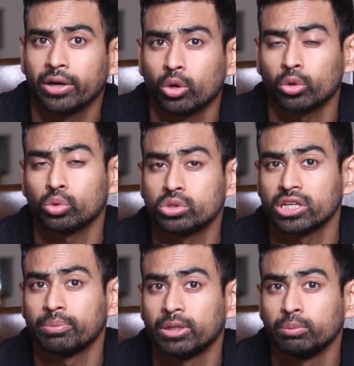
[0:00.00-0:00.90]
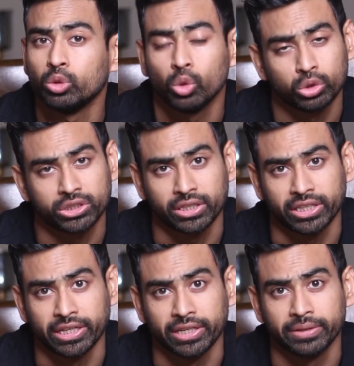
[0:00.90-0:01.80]
దానివల్ల దుర్వాసన కూడా
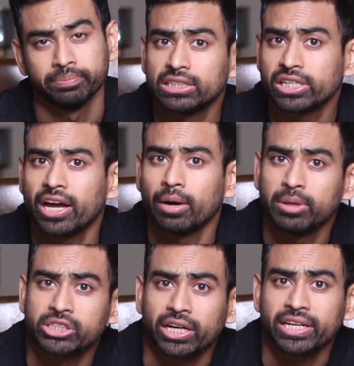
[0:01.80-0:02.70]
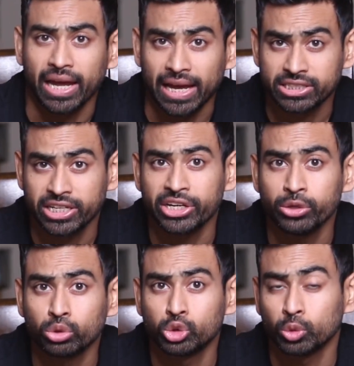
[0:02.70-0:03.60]
రావచ్చు అందుకే మనకు కావాలి స్వెట్
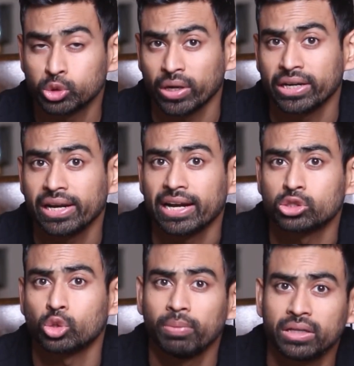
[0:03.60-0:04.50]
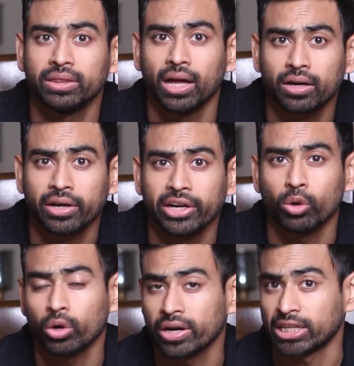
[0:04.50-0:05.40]
గ్లాండ్స్ ని క్లోజ్ చేయకుండా న్యాచురల్
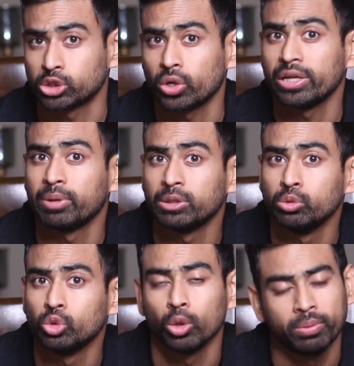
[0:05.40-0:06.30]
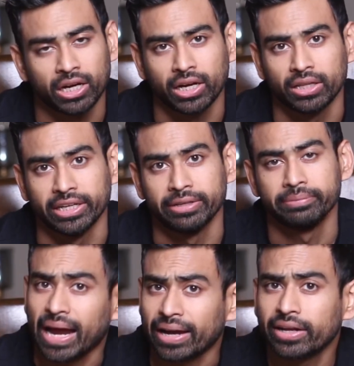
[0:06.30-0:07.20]
గా దుర్వాసనను తొలగించే డియోస్
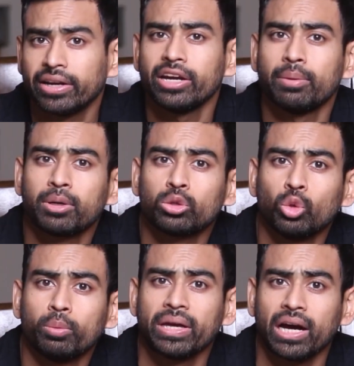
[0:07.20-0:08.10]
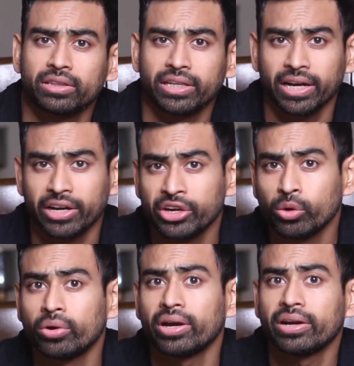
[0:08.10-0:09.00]
కేటగిరీ నెంబర్ టూలో ఉన్నాయి
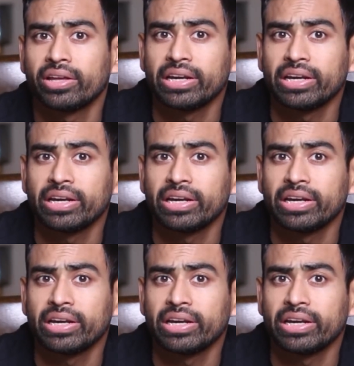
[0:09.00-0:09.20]
డియోడ్రెంట్